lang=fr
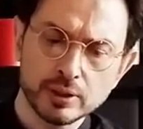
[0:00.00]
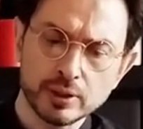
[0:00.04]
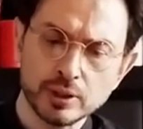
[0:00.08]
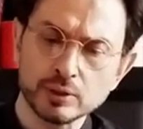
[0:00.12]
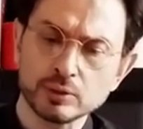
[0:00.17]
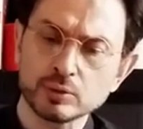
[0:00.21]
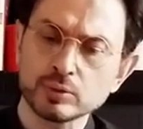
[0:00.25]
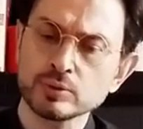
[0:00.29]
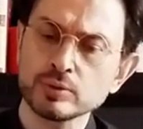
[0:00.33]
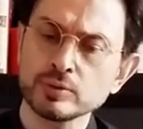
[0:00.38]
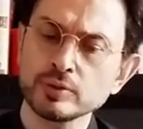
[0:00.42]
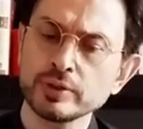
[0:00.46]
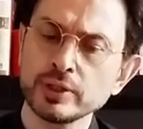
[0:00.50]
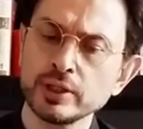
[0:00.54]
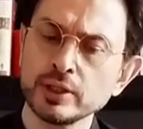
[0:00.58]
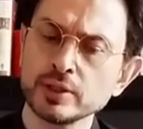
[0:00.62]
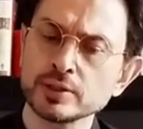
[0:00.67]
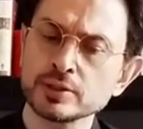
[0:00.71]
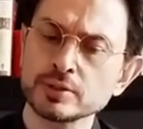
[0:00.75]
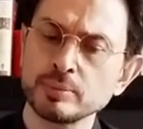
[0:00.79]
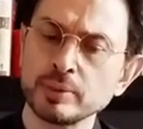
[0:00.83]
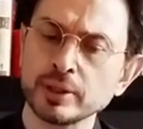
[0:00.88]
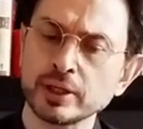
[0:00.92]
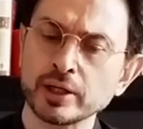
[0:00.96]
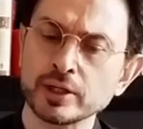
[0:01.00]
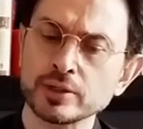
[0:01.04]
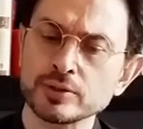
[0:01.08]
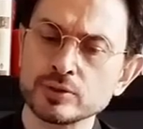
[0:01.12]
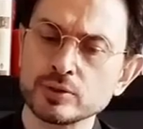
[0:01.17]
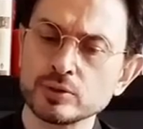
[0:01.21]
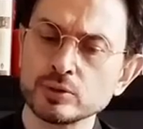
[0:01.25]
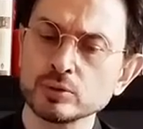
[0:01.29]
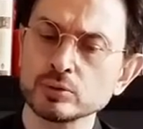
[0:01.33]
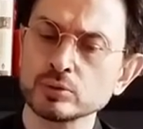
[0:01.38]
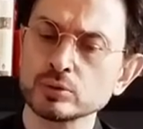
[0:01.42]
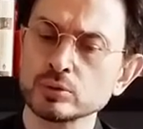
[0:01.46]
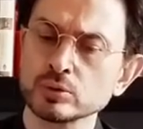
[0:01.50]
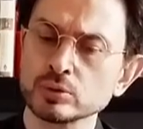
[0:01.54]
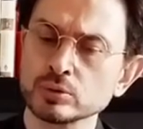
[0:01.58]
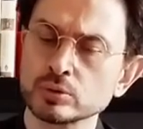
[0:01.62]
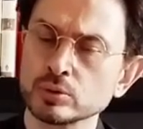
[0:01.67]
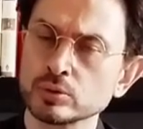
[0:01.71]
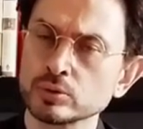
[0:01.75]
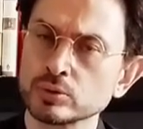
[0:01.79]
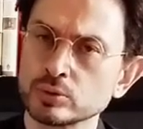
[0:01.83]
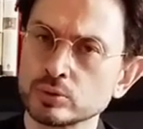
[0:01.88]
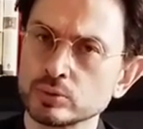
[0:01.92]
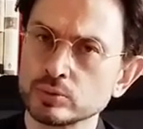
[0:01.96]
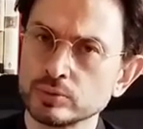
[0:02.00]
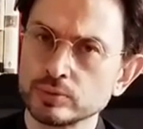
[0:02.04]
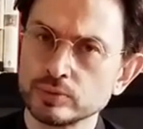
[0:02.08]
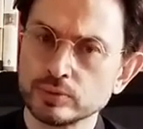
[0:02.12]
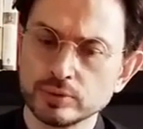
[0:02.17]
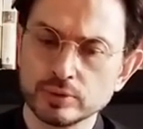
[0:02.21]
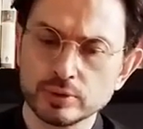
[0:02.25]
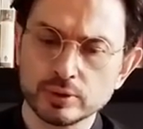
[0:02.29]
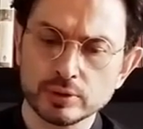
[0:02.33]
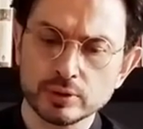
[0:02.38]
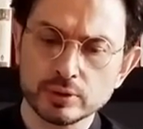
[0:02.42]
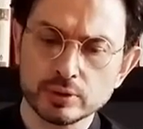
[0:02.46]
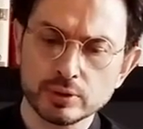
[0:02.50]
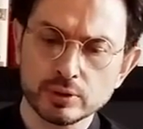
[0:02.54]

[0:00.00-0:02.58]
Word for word: et trouver l'inspiration dans ton souffle.